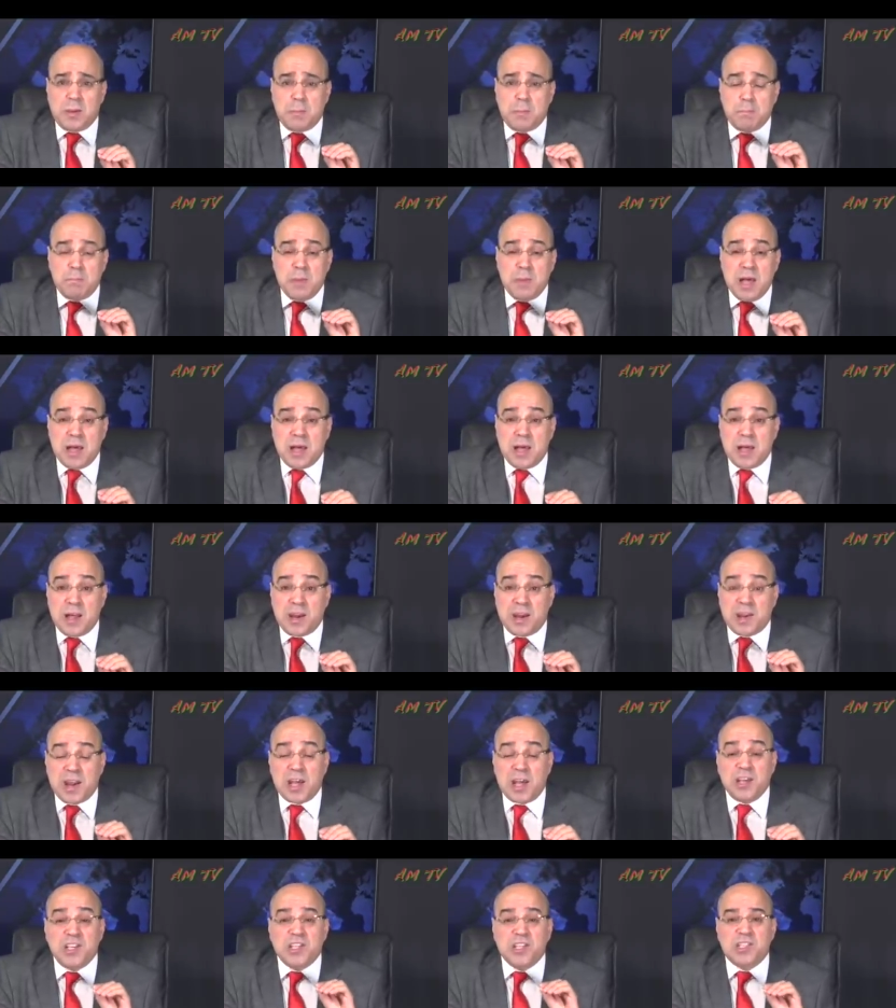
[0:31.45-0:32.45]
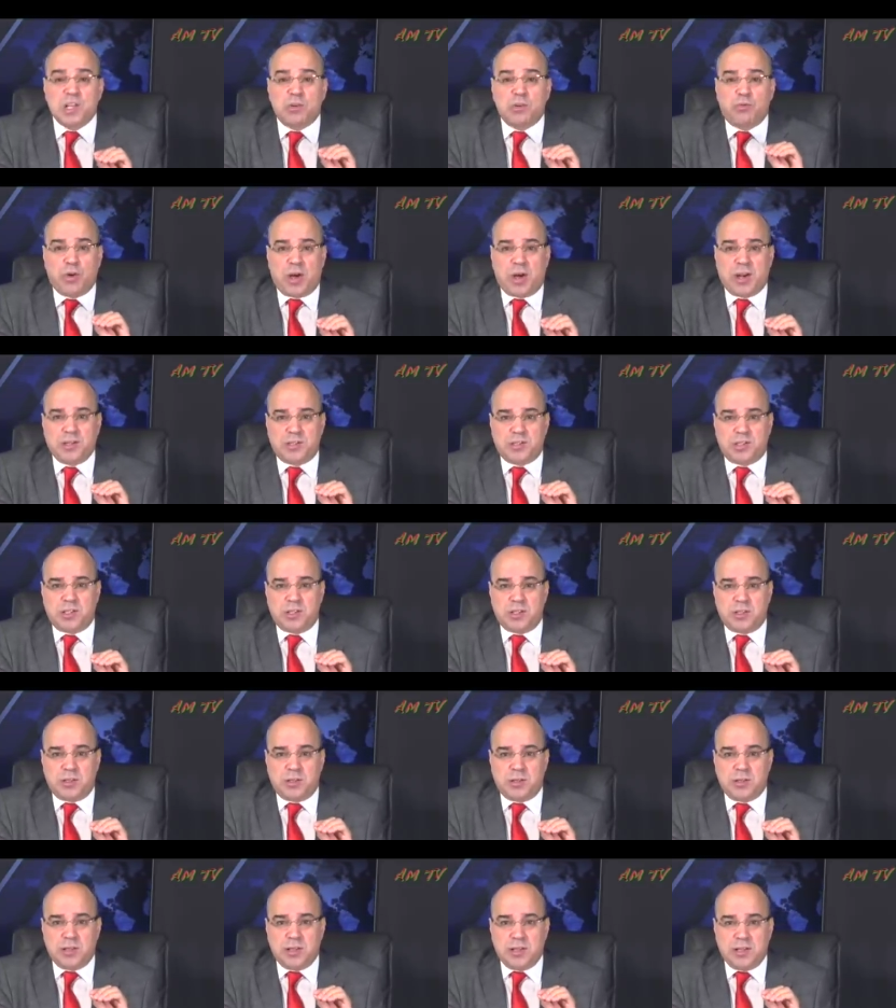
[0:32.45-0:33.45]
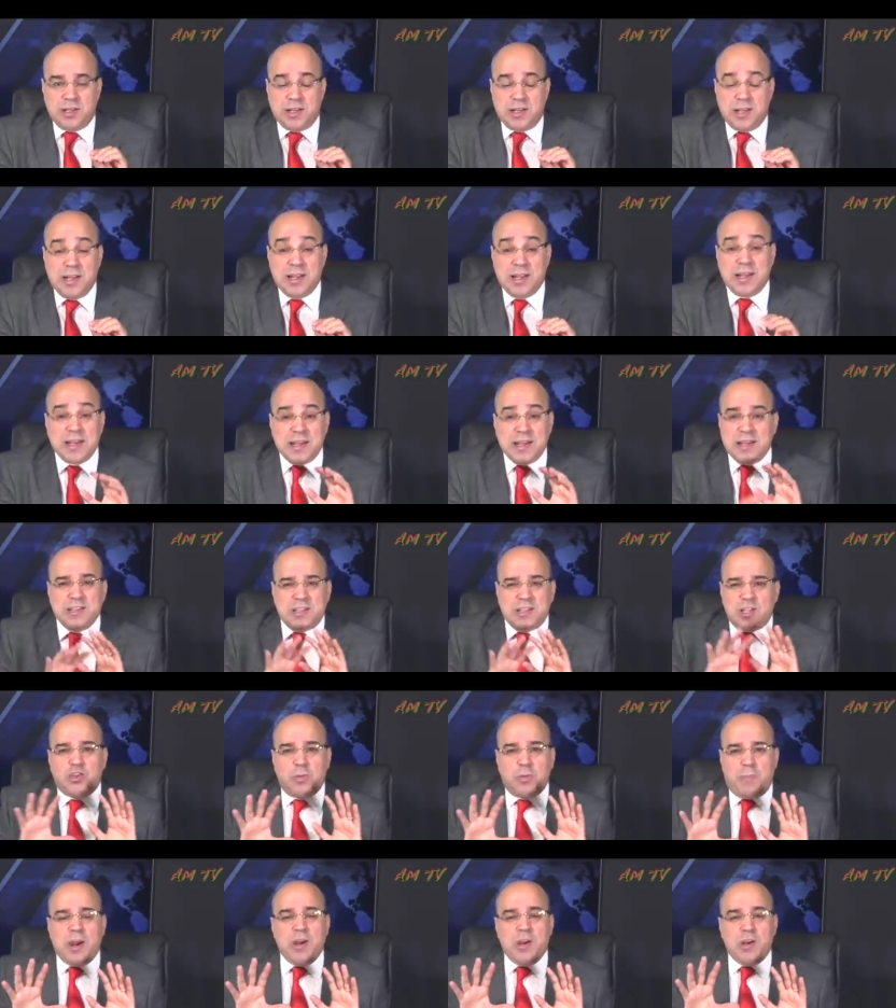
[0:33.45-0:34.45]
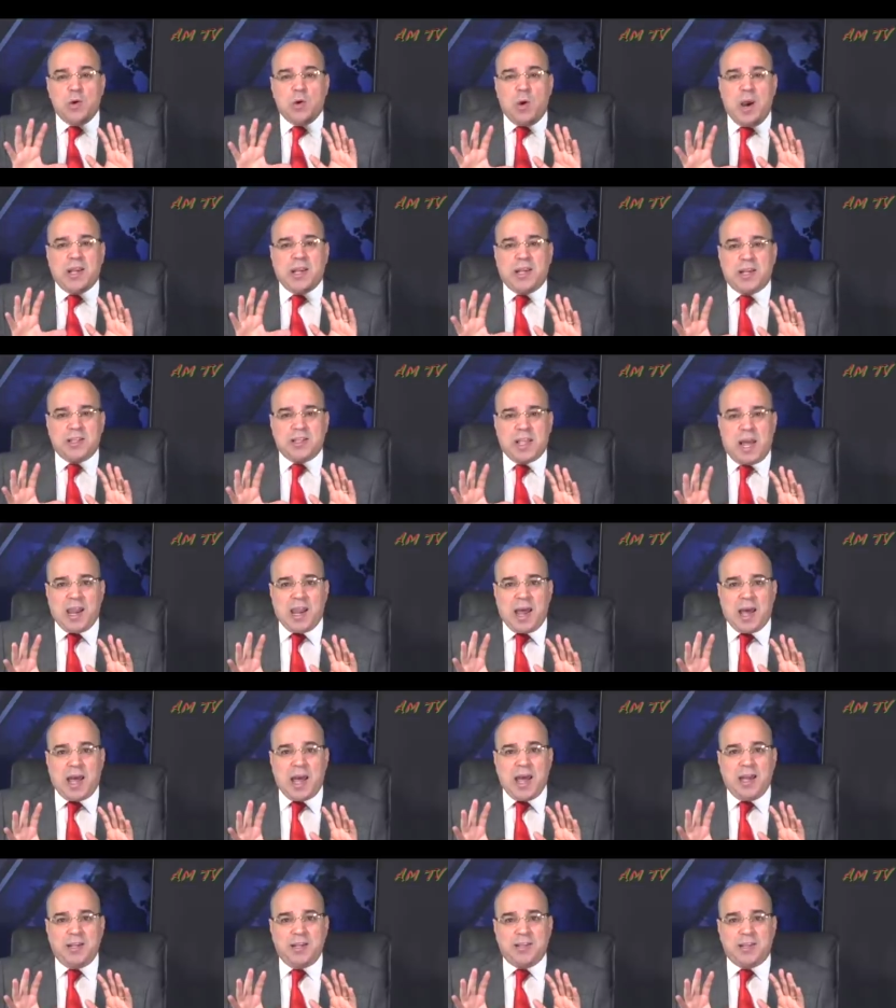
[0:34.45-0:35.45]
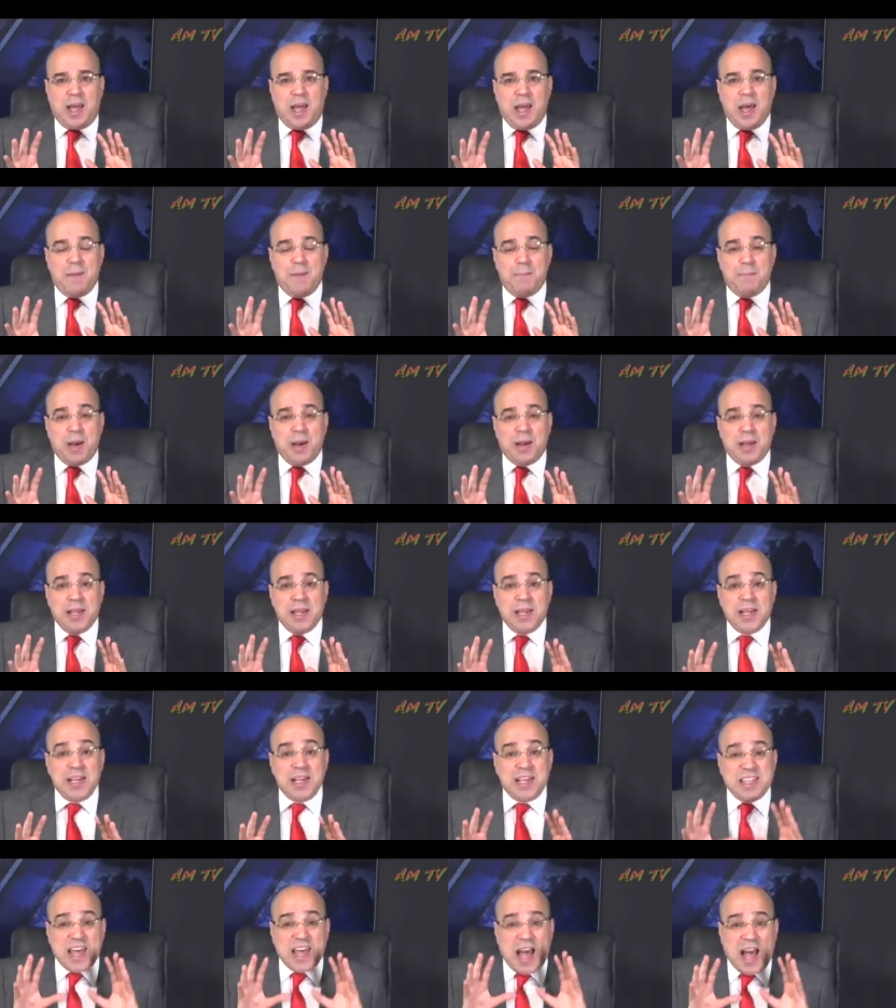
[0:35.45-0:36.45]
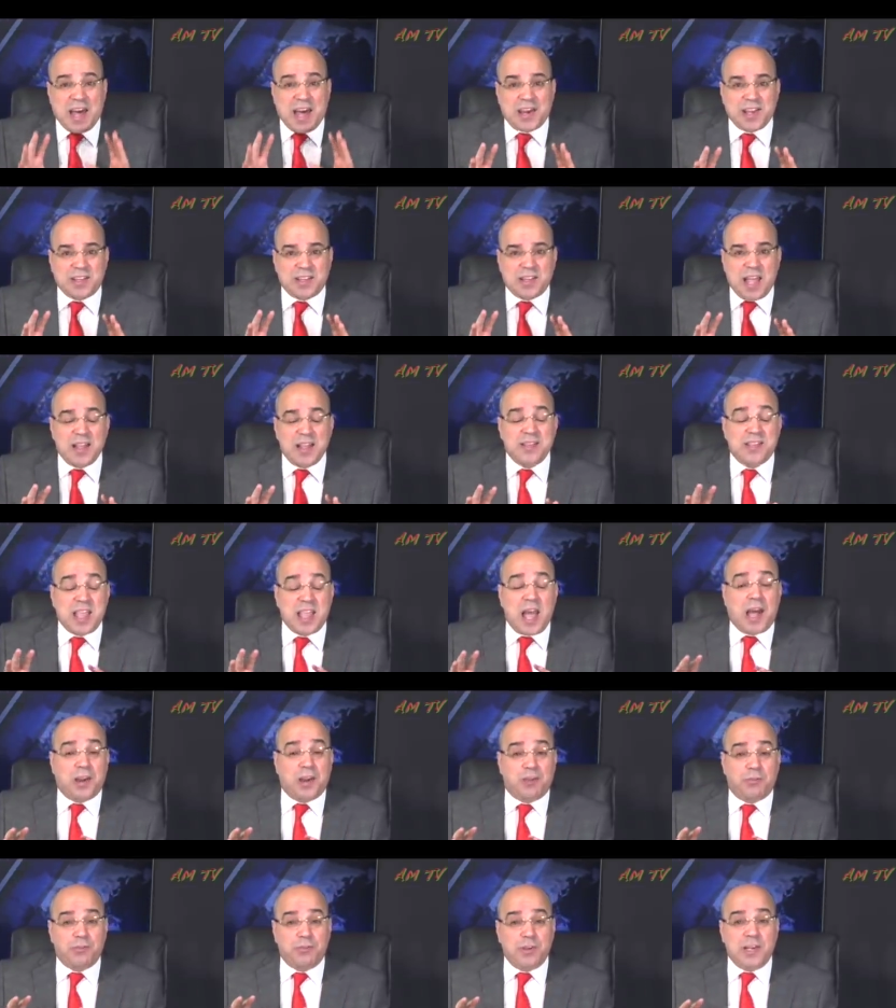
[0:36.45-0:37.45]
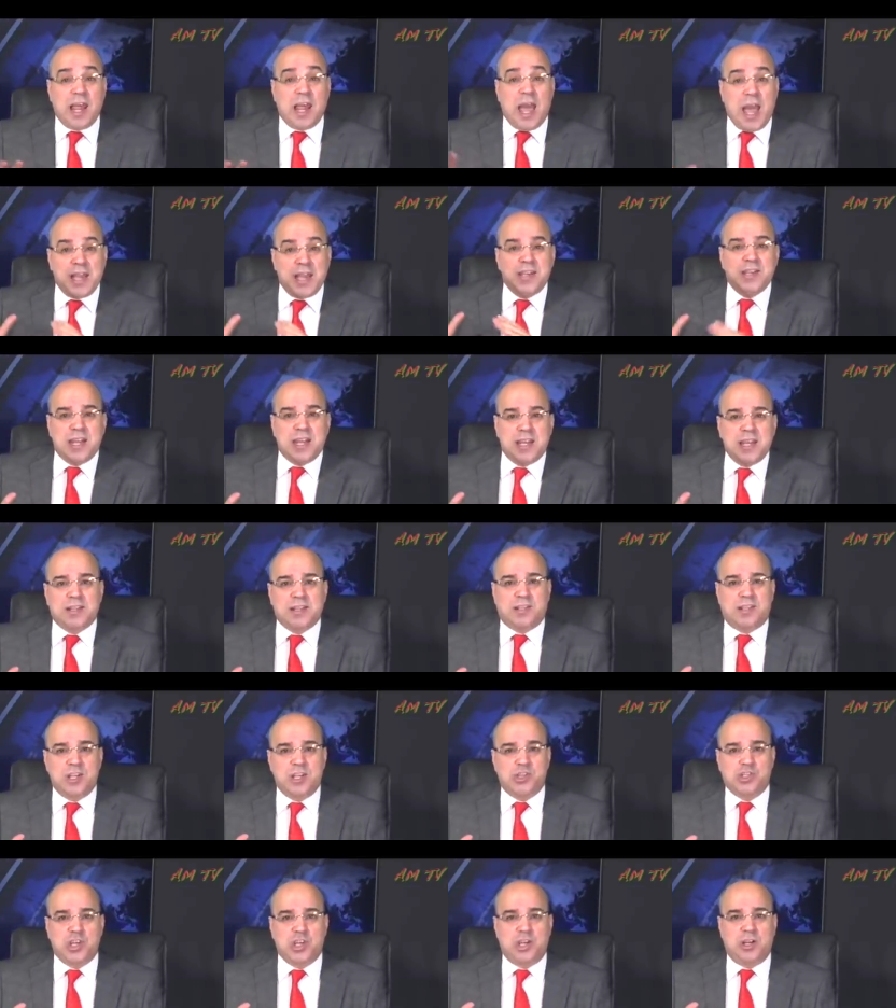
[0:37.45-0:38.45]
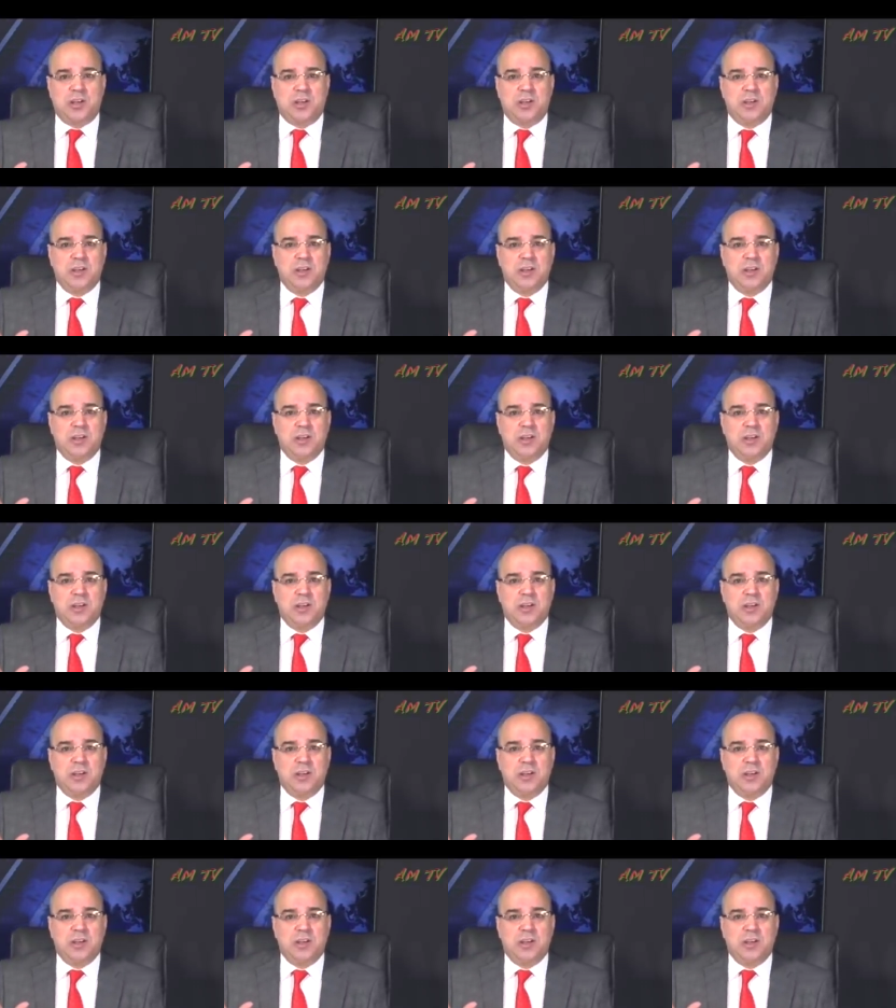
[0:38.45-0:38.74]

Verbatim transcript: ما الرئيس الفرنسي يجب أن نؤكد على قاعدة هامة إذا أردت أن تعرف إلى أين يتجه